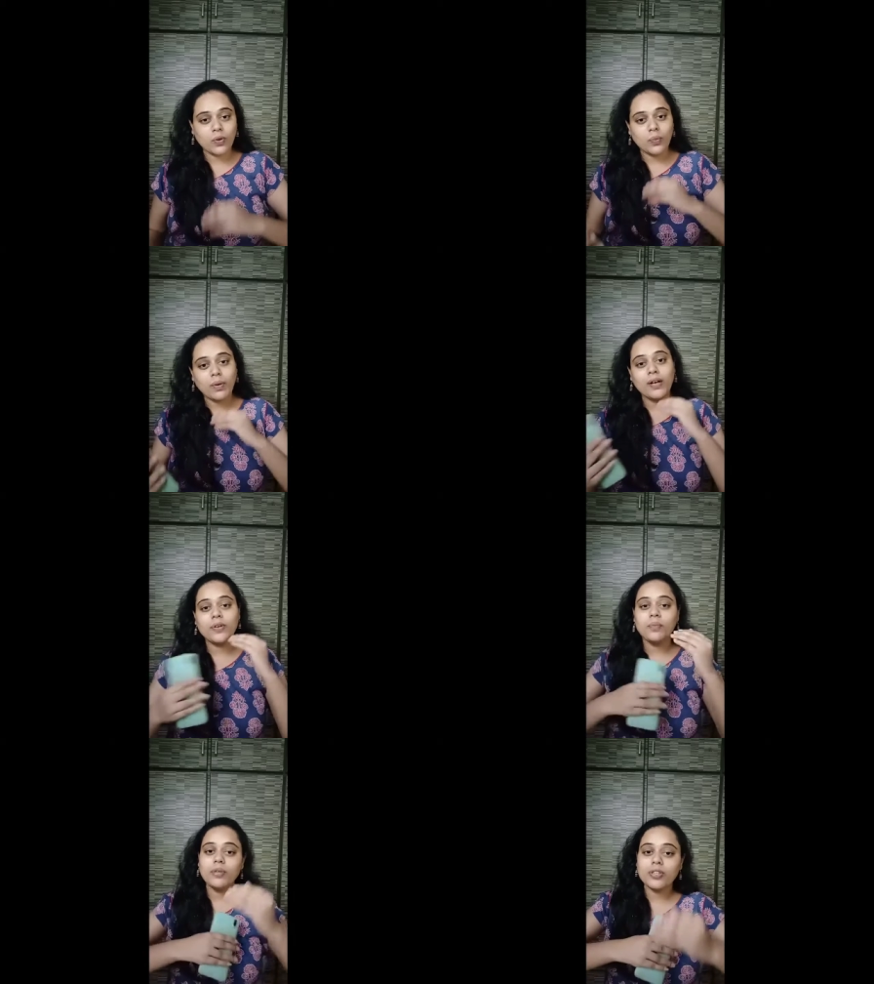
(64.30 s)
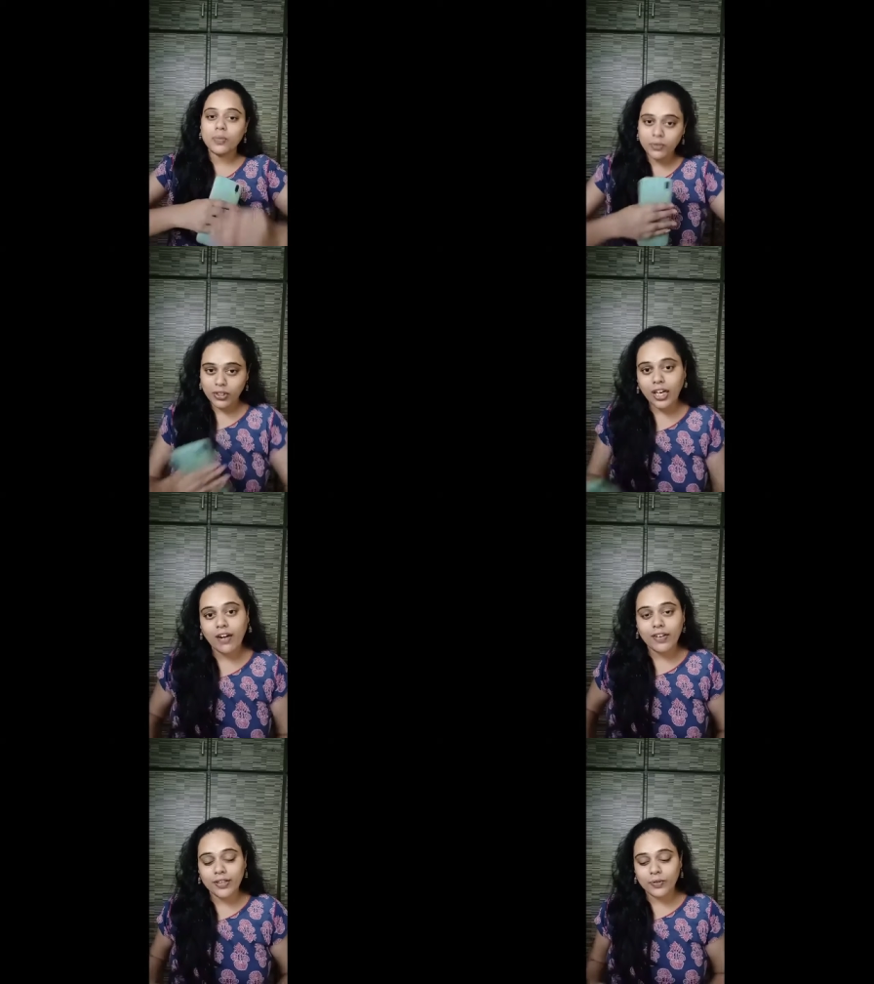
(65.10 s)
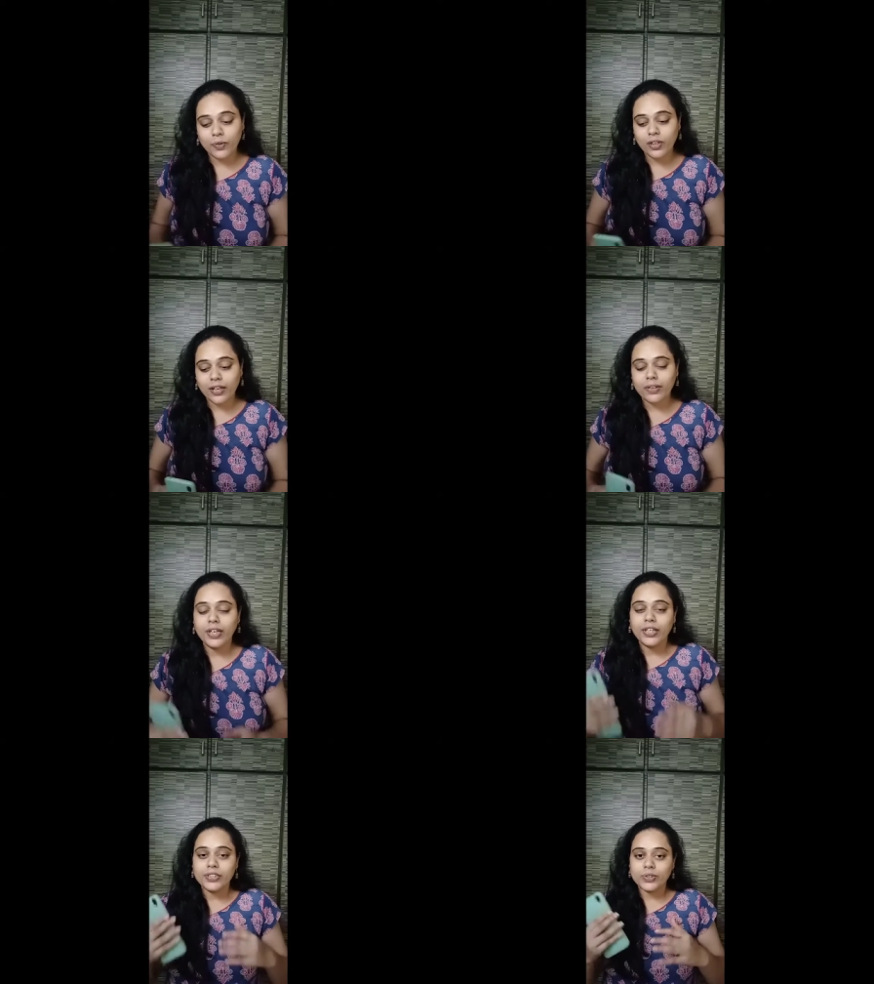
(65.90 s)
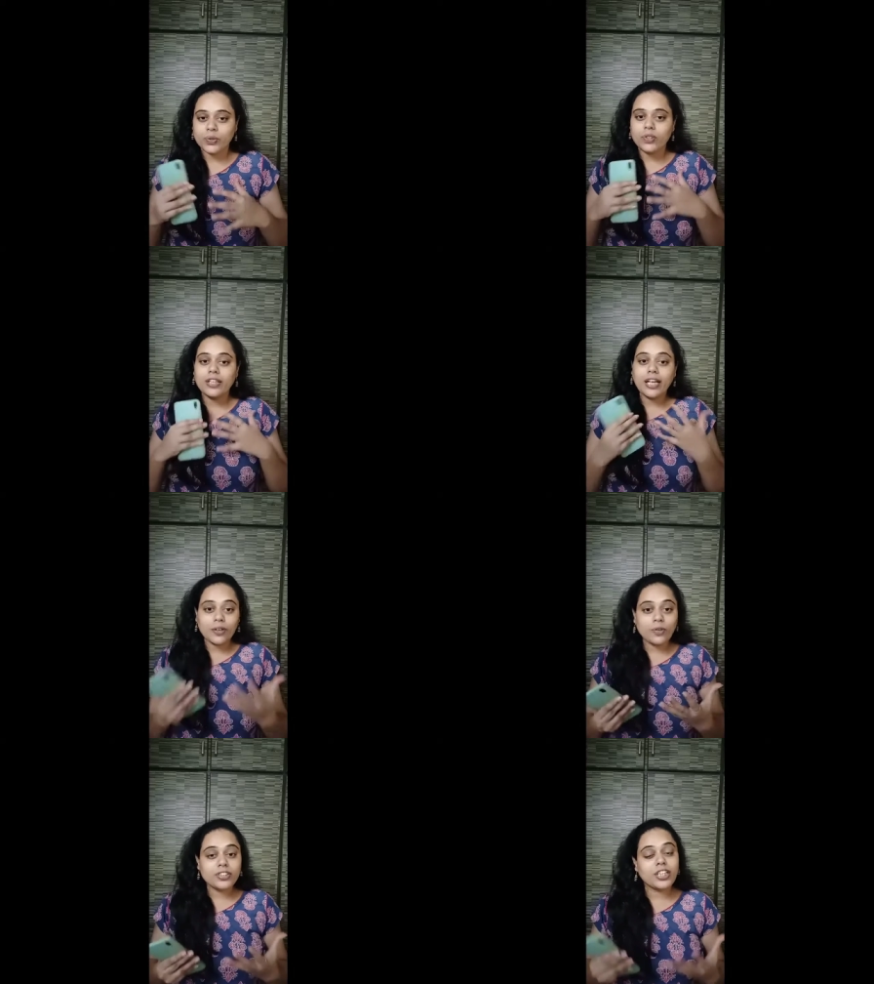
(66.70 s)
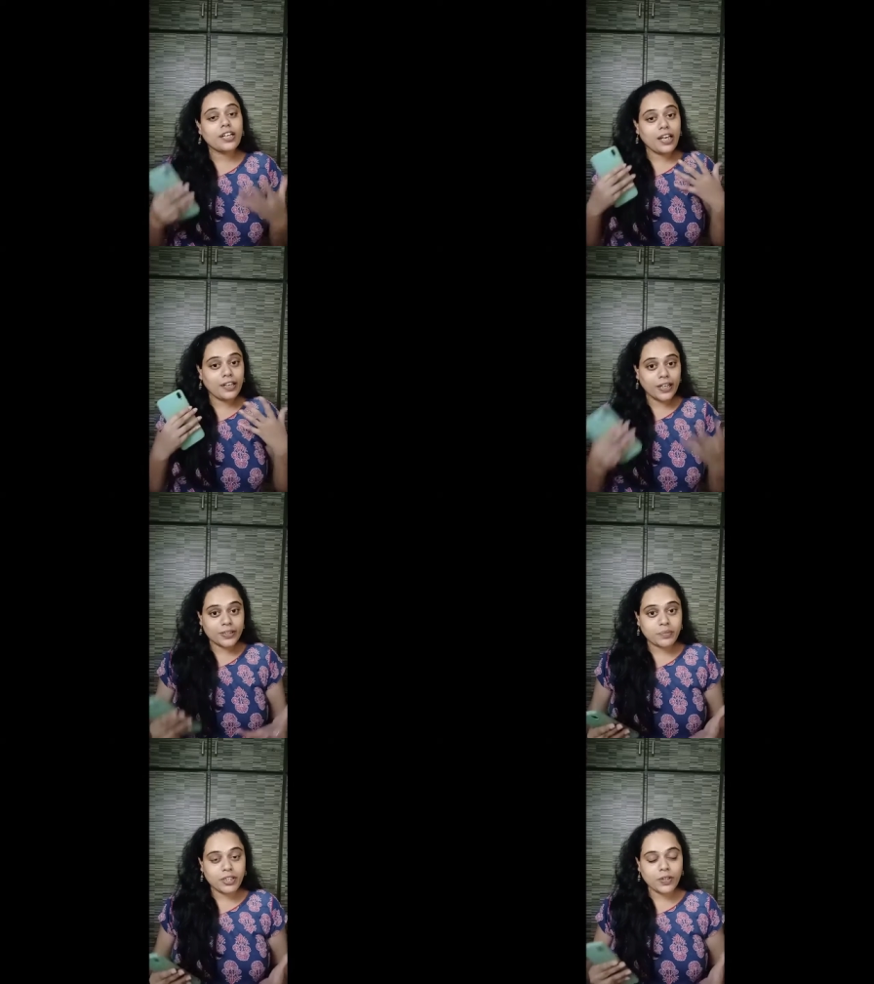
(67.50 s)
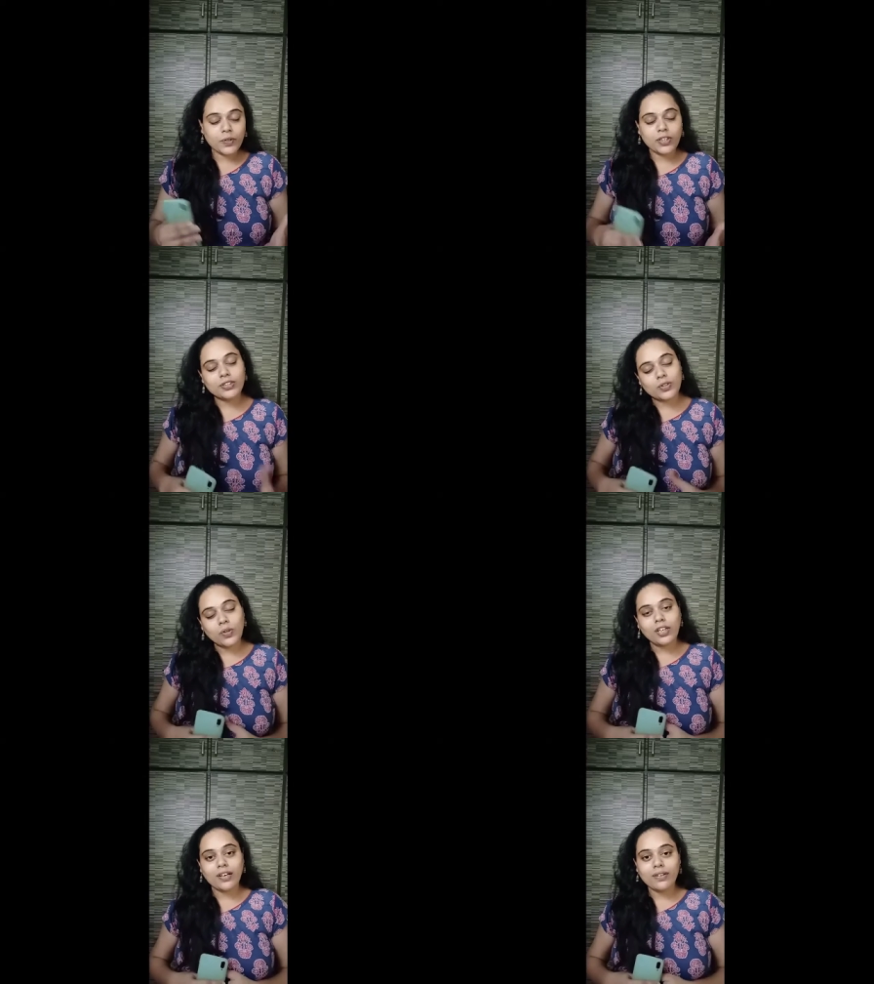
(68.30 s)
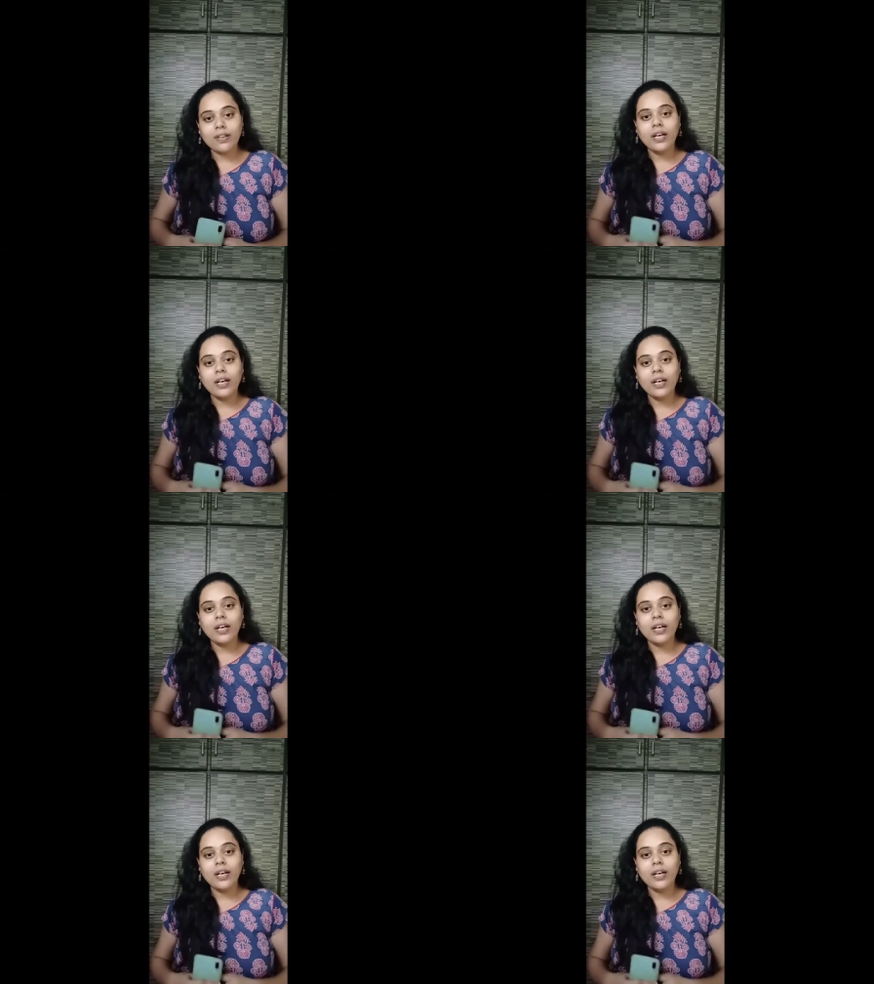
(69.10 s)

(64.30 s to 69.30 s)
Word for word: పాటు మీతో ముందుకు రావాలనుకుంటున్నాను సో దాని గురించి నాకు ఎంకరేజ్మెంట్గా ఉంటుంది సో నన్ను